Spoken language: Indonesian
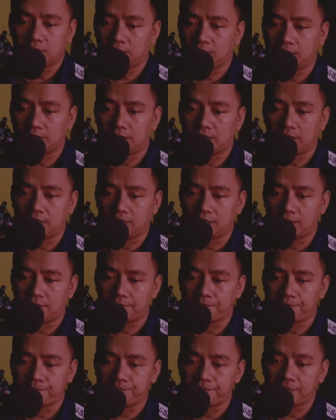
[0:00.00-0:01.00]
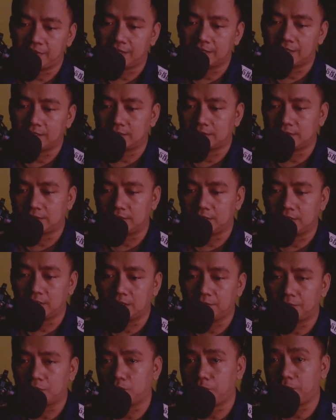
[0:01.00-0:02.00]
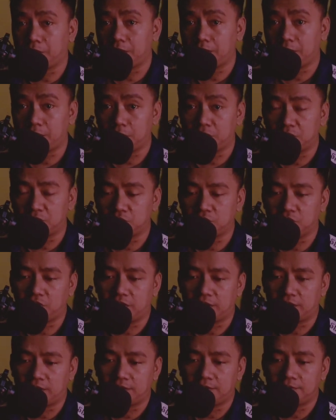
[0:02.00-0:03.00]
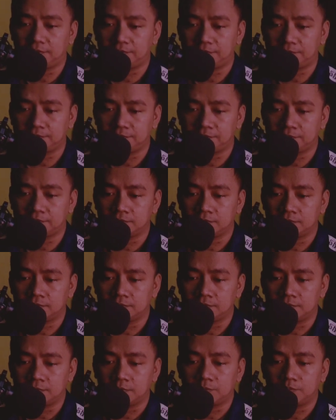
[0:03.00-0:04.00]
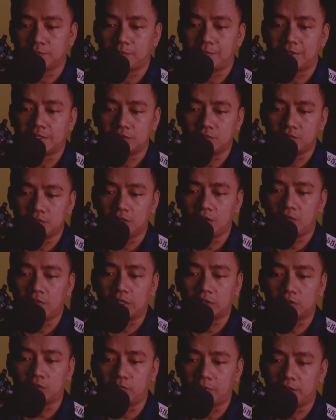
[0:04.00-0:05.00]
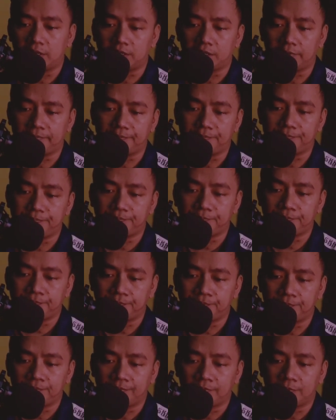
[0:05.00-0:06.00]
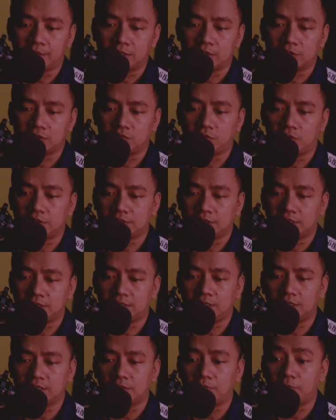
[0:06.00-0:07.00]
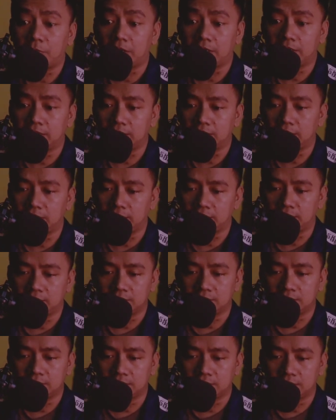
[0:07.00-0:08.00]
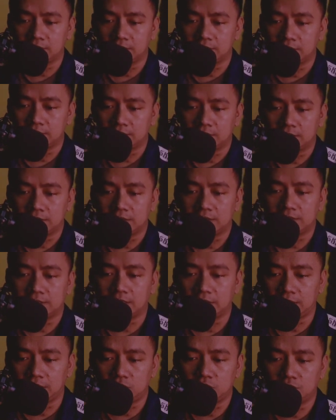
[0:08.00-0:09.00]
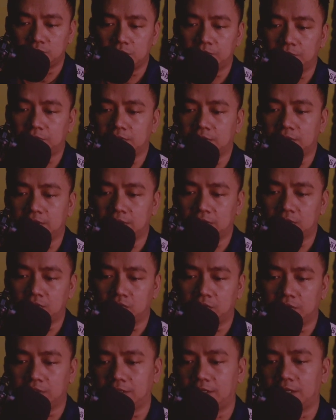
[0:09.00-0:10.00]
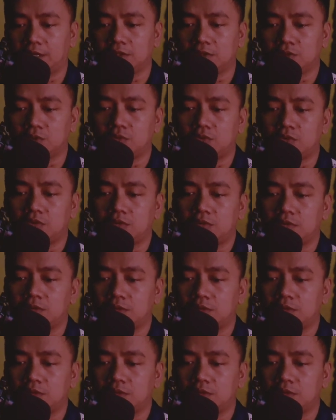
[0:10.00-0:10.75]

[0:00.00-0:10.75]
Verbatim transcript: Entahlah, saya nggak mau pikirin itu juga. Memasuki waktu maghrib, suasana kembali hening. Saya cuma bisa tiduran di kasur.